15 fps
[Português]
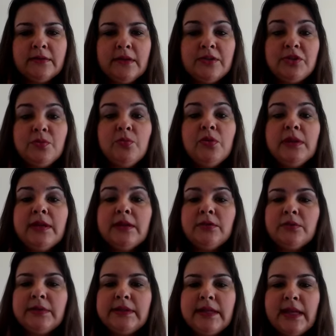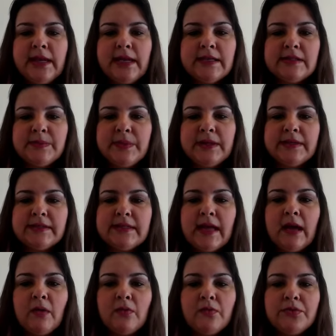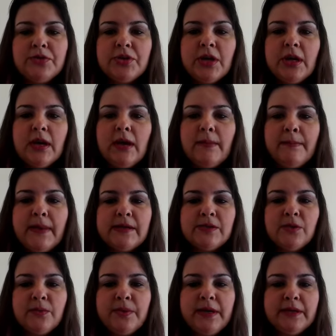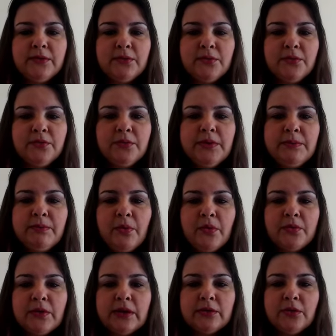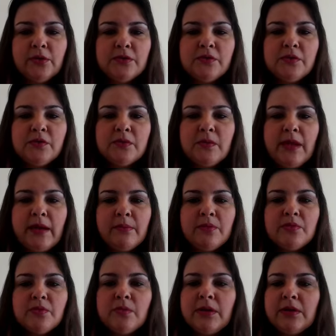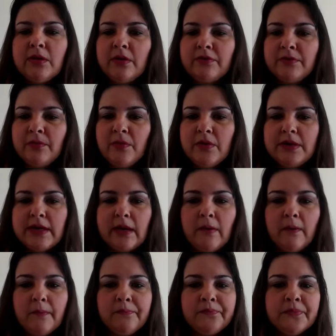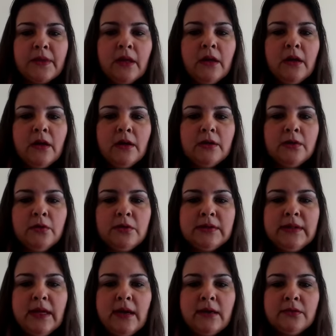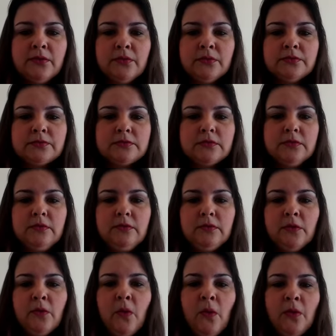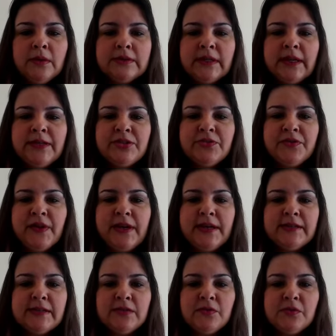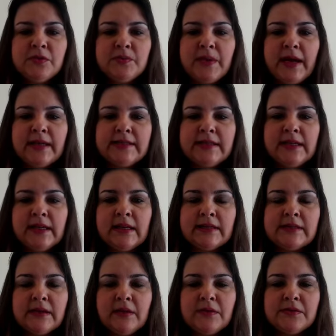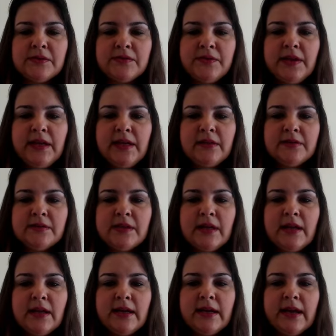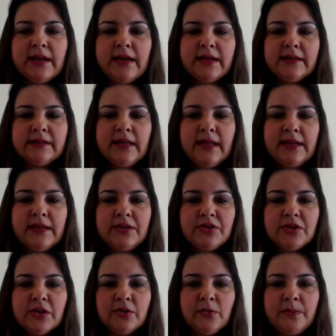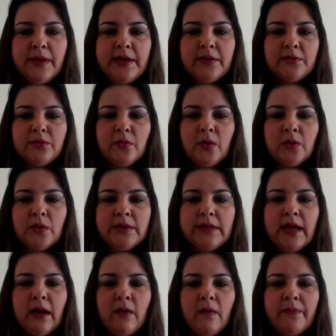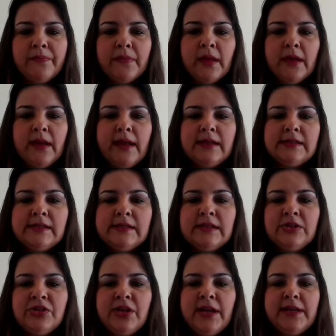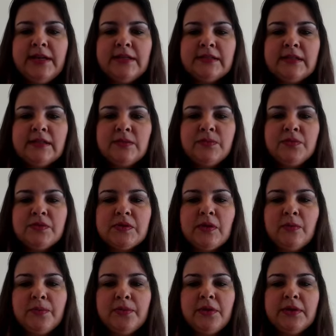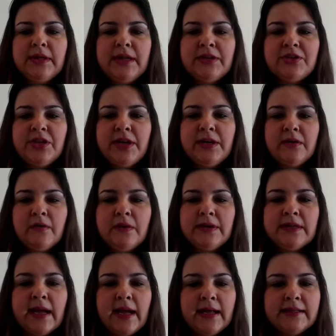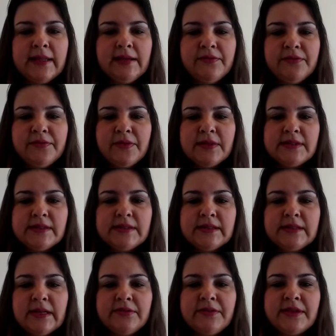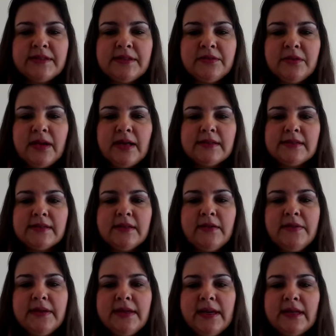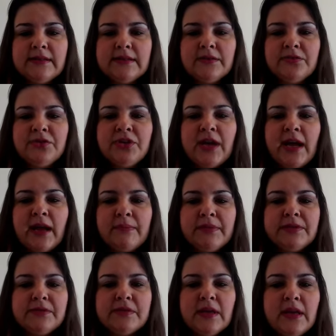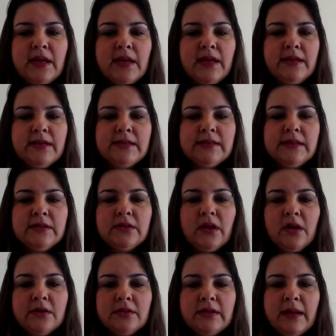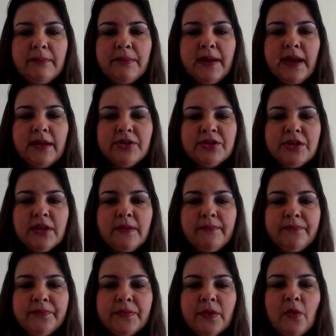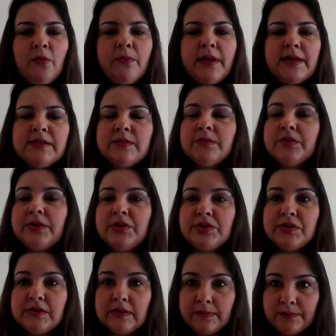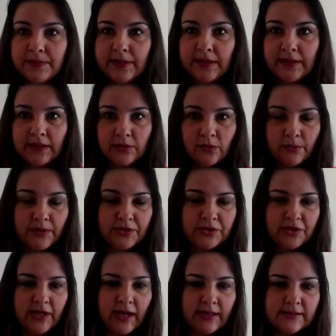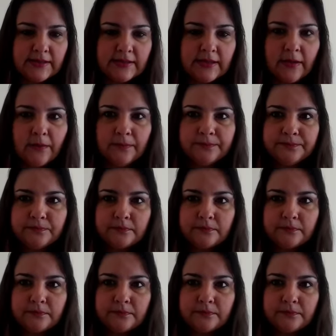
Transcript: estimulando o interesse pela saúde, mas, sobretudo, impondo a todos os membros uma nova moral. Lutando contra a indiferença dos pais em relação aos filhos, característica do período colonial, esses higienistas buscam proteger e cuidar da infância através da educação e criação de hábitos que se tornam na prática o mesmo que disciplina e domesticação.